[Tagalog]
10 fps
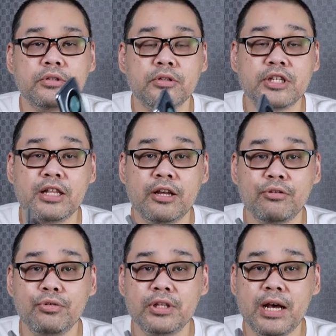So, sana
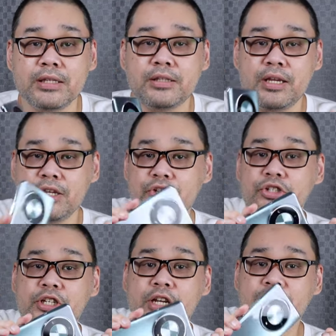good as 3
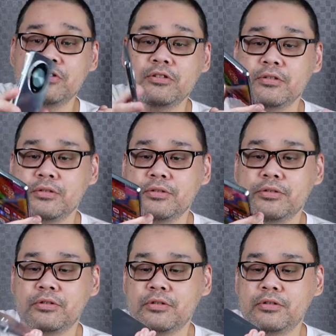years siya, no? So,
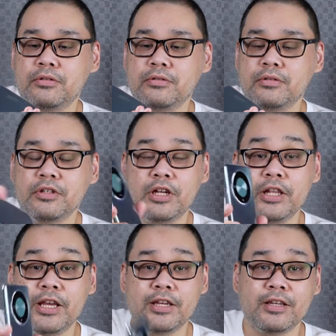
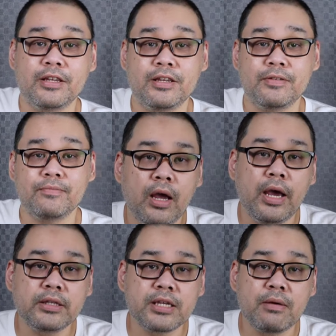galing.
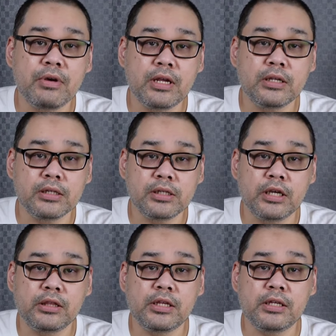And sabi rin
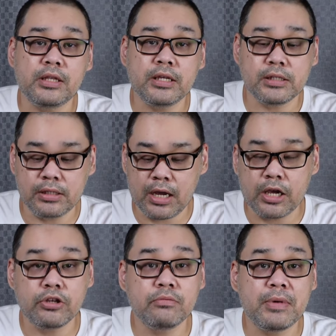kasi, 3 days
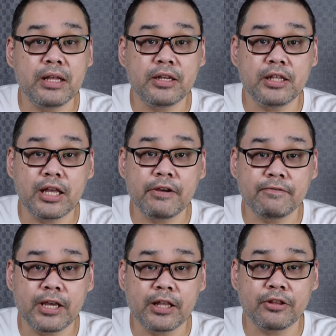nga yung battery
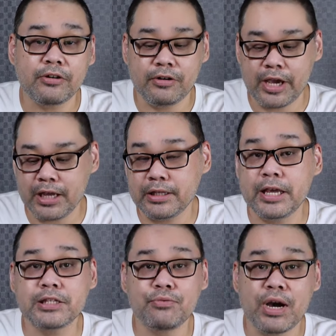life nito. And
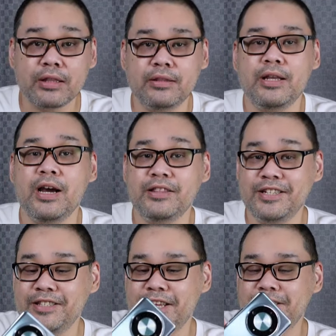guess what? Naka
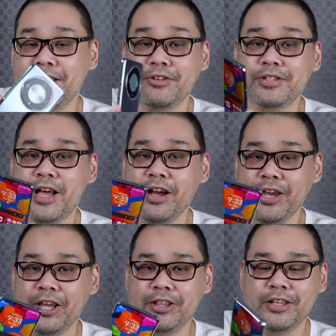3 days dito sa
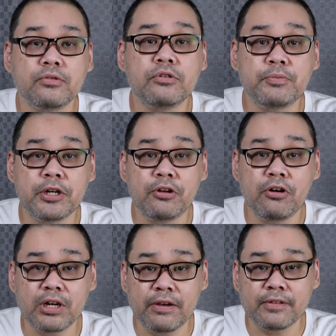akin. Super
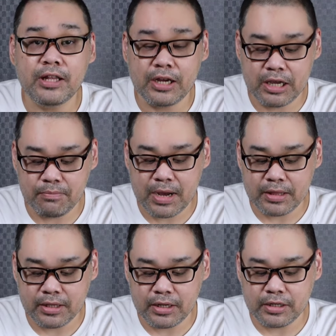long life talaga yung
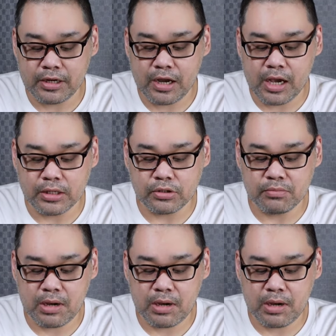battery niya guys.